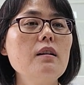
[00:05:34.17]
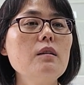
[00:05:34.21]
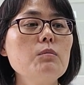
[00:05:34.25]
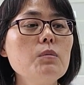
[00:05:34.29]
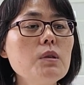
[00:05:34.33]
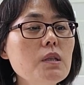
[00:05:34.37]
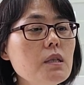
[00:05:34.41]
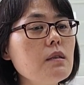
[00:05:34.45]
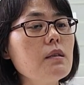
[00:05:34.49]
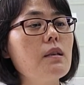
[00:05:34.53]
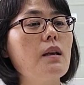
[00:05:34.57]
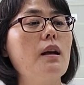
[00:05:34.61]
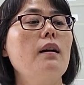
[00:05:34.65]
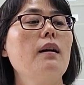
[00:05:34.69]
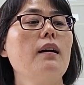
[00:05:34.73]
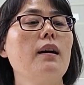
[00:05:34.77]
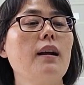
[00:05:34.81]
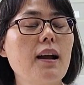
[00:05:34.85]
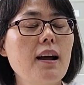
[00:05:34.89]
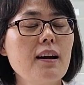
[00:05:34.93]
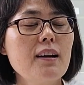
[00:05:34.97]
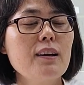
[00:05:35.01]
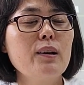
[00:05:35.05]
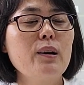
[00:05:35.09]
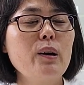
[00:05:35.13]
미친 생각을
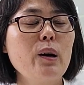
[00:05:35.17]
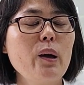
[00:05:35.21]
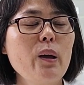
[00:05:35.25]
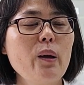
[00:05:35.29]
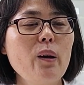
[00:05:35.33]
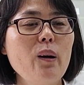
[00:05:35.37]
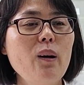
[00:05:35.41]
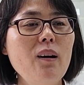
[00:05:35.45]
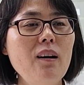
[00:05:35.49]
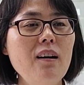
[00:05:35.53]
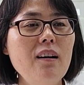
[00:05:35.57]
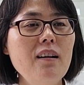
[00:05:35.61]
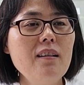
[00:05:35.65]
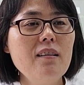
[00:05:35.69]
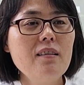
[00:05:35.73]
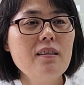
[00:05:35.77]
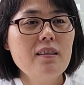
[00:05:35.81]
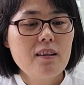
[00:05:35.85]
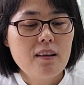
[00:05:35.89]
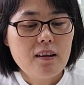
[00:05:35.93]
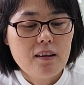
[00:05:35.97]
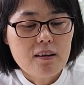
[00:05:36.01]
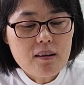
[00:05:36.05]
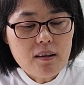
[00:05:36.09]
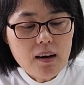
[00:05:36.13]
하는 거예요.
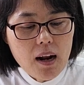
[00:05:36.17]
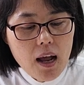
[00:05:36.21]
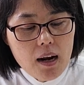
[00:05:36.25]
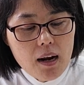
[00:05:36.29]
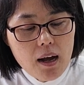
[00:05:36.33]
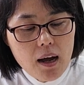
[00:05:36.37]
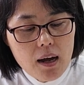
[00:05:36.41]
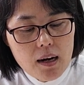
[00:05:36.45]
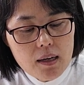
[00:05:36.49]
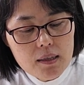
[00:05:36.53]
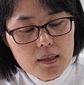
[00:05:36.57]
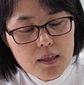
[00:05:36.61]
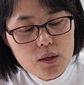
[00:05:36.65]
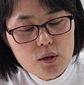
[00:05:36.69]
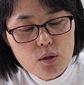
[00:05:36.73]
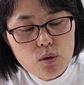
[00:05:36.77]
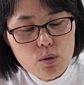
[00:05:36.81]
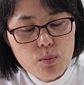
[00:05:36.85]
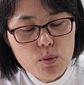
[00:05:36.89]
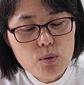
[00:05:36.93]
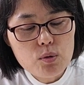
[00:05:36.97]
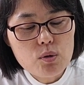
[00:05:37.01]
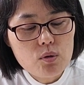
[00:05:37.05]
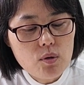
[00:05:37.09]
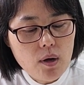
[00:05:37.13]
이걸 하나하나 제대로
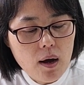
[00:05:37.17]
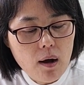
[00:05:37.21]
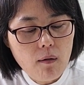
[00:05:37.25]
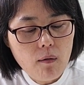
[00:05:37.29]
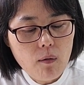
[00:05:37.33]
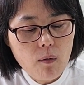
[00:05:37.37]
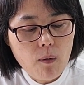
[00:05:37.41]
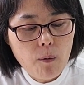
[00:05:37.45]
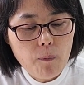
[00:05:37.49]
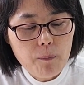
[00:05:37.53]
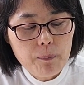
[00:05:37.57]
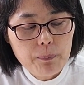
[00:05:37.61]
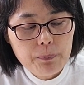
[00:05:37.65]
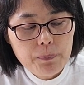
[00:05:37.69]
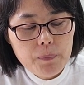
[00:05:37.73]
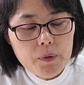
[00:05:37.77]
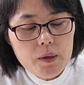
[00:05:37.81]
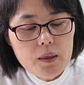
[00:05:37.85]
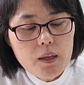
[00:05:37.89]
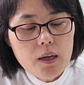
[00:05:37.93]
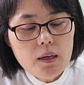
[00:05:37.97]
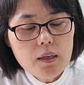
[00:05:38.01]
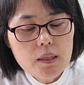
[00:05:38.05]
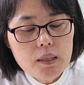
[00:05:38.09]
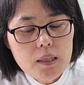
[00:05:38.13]
보지도 않고.
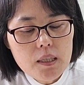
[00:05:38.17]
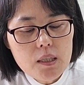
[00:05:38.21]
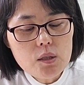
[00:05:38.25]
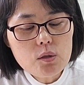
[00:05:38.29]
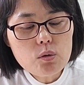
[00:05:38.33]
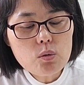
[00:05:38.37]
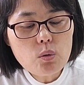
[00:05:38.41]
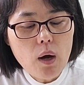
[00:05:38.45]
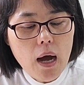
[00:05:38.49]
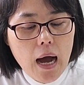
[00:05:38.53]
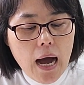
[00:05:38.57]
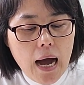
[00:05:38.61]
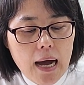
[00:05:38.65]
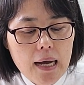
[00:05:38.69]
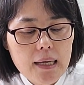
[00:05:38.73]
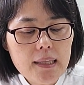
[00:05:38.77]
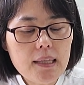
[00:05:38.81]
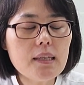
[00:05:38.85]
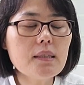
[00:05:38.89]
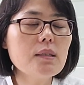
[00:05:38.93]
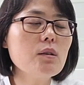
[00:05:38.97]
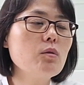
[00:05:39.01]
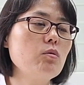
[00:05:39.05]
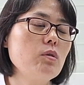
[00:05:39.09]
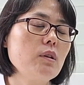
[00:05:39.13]
근데 그리스도
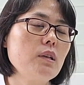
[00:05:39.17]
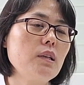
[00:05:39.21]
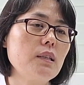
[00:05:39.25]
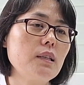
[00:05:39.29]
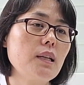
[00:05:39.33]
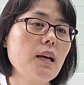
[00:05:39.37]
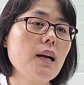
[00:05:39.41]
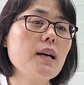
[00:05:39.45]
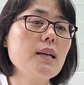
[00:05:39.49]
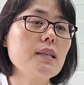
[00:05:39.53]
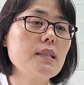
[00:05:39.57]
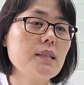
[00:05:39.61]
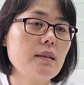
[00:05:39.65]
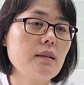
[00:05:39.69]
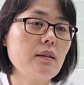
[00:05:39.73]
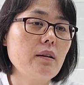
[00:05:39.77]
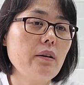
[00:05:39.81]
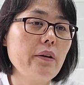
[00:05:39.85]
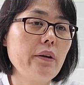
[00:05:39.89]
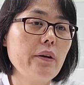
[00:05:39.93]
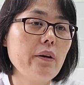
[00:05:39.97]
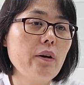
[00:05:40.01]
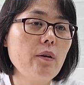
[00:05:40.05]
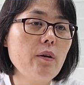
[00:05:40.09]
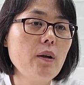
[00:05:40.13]
안에서 우리를 택하신
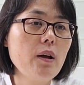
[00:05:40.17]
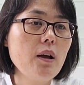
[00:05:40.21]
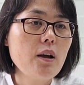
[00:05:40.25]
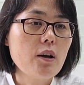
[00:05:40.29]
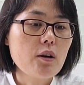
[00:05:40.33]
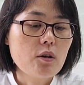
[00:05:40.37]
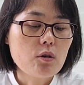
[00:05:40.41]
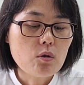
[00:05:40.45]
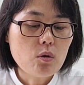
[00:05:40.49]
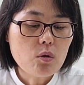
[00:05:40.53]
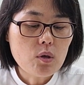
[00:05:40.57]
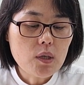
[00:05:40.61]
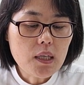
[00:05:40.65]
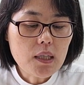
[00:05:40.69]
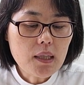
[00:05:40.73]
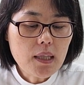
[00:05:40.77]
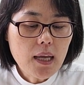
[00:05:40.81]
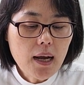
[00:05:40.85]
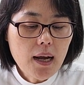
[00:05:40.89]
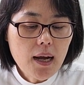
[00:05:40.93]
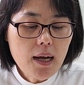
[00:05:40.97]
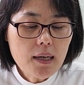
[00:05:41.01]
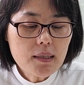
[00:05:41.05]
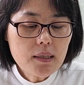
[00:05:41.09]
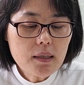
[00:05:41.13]
거예요. 그리고 이
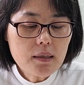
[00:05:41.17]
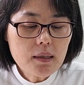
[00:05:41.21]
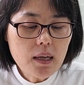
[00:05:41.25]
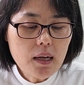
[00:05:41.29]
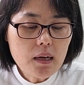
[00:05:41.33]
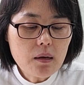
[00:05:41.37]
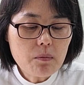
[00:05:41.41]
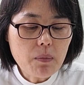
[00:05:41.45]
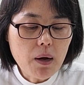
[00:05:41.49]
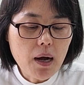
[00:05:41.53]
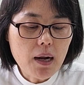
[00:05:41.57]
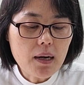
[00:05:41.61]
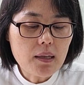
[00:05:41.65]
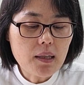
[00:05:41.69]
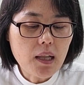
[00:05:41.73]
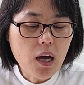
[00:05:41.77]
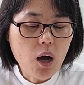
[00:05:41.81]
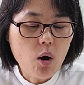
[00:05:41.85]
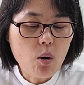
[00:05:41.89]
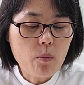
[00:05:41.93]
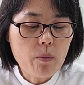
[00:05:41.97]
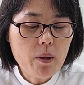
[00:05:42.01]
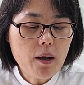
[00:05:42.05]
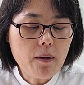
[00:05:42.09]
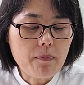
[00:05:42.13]
택하셨다는 말이
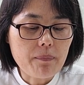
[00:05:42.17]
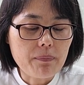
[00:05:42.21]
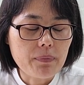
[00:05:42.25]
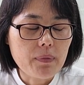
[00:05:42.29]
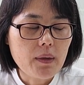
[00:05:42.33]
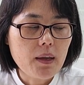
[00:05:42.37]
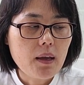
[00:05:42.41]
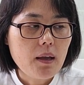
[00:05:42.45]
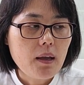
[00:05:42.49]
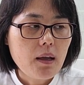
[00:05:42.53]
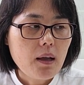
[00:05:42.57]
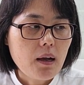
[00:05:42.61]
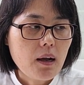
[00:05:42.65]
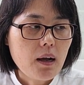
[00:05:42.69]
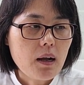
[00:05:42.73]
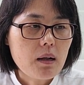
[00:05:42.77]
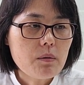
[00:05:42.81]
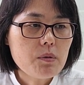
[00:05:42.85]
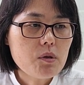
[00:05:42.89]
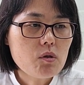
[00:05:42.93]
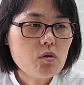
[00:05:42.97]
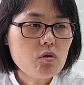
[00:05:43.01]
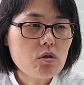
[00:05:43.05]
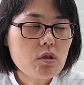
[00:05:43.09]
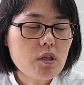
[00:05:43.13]
나오면
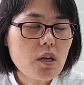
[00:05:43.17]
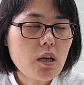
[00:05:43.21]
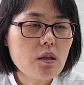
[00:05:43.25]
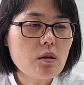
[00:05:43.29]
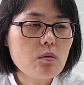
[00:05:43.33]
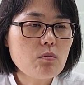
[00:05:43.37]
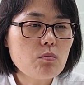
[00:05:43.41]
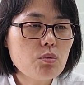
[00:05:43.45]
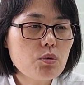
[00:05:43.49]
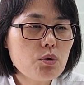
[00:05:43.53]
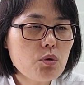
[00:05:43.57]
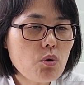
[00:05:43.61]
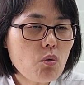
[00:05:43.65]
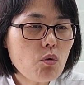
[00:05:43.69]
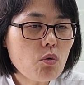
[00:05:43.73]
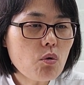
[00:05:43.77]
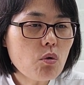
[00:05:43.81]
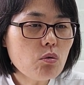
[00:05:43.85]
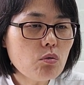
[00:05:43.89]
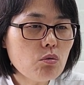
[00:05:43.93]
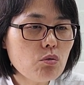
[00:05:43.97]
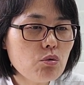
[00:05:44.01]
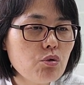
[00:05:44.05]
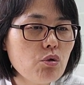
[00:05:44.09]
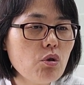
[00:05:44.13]
칼빈 주의자들은
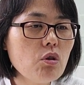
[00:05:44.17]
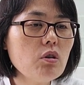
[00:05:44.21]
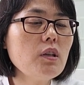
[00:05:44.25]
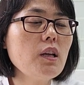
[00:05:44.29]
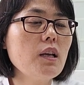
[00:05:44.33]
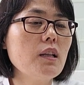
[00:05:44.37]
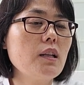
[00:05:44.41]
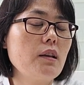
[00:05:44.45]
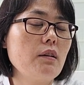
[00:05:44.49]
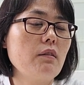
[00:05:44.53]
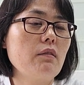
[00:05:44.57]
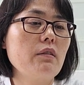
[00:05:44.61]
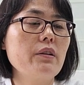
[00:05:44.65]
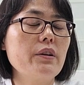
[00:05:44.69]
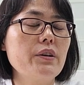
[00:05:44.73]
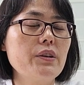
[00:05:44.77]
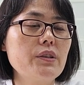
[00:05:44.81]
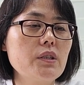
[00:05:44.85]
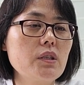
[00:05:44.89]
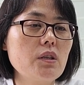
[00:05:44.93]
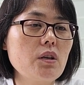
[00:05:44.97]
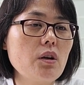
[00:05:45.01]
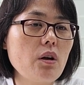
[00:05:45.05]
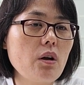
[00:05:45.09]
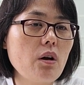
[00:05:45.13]
무조건 구원에다 연결을
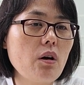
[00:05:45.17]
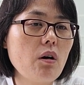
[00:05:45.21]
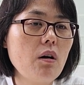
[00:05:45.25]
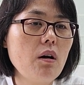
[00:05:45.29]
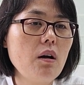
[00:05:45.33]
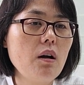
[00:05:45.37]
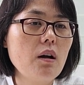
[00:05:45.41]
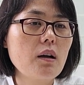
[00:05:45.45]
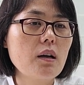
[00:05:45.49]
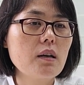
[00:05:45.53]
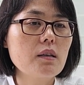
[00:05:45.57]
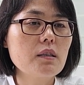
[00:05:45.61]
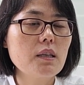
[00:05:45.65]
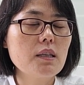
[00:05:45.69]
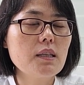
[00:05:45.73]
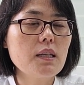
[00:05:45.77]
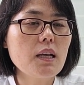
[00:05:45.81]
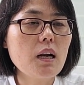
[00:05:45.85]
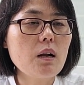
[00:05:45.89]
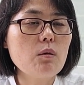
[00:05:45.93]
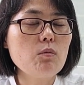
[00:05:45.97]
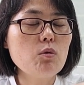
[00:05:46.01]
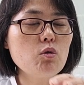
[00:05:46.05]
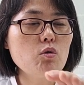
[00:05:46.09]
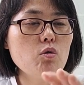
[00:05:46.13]
시켜요. 그래서 이
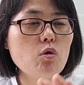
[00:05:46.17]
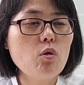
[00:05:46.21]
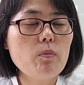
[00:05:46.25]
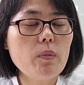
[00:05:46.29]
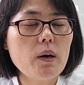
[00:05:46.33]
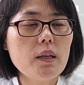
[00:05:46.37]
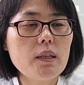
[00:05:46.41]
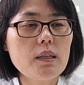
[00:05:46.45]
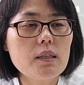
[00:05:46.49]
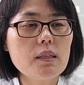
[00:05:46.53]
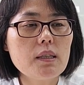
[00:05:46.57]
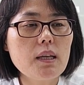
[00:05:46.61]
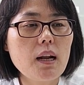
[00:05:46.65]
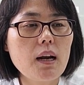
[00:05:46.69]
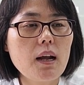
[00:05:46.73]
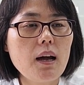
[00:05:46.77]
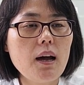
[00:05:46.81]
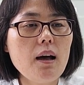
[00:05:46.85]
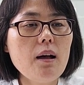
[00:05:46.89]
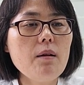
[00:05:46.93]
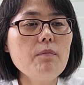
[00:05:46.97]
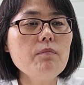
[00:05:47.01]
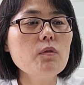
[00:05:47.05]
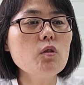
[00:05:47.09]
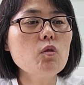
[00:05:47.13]
사람은 구원받을
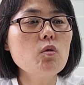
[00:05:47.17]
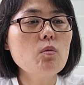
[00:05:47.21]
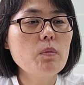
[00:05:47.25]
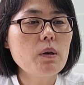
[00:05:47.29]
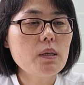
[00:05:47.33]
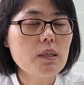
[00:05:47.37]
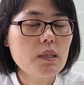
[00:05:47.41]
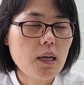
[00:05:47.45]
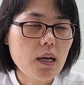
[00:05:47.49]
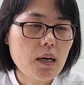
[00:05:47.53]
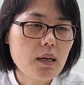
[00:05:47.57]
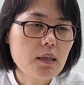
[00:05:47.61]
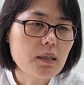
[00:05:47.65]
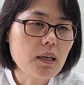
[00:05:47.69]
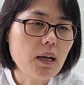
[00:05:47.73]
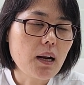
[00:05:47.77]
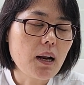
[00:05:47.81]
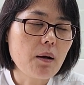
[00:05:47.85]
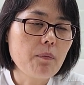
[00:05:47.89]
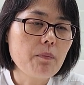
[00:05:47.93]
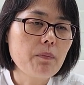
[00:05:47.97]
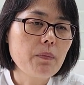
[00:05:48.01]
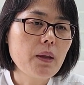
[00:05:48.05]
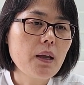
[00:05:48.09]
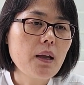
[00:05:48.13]
사람, 구원받지 않을 사람.